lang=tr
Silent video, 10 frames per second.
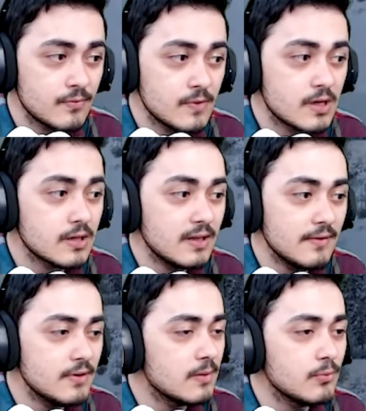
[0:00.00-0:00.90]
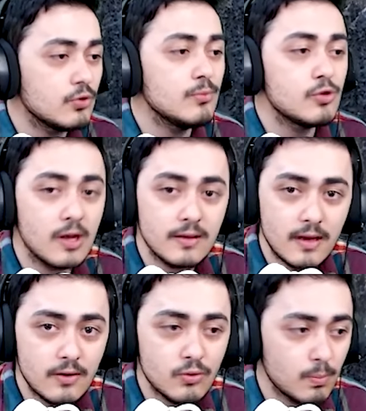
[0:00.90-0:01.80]
Yıkılan evlerin bütün
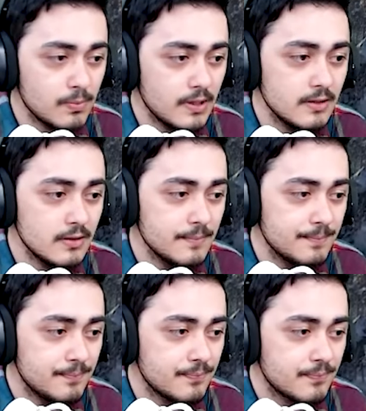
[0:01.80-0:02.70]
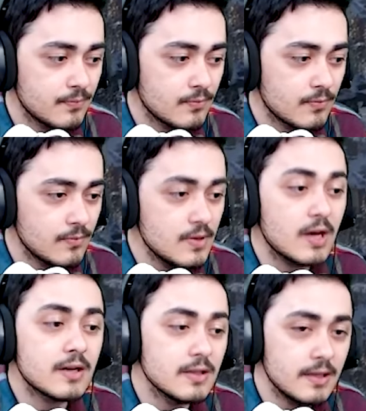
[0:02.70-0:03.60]
müteahhitlerini toplayın.
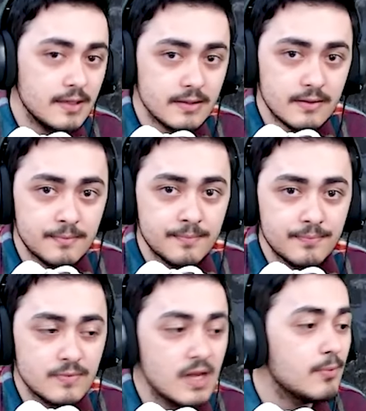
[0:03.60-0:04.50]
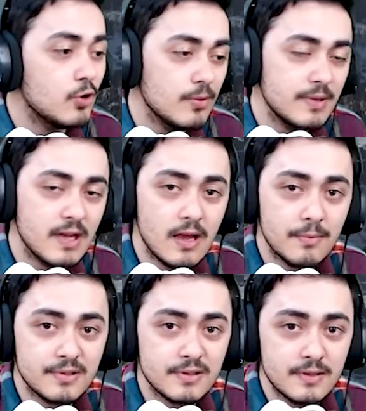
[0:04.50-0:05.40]
Yargılayın. Niye böyle bina
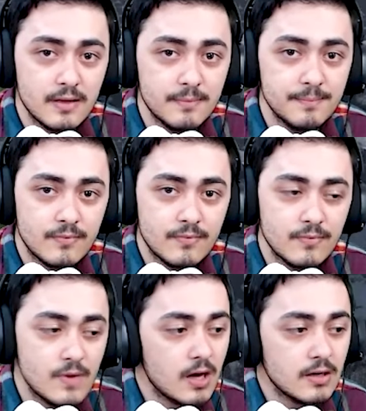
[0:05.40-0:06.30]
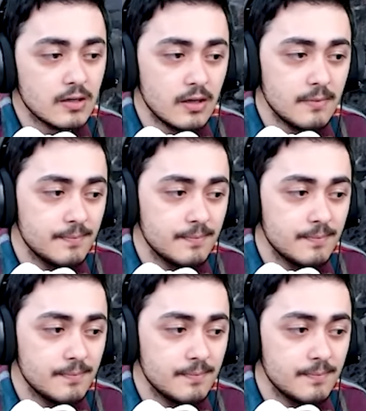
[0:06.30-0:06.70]
yaptın diye. Yargıla.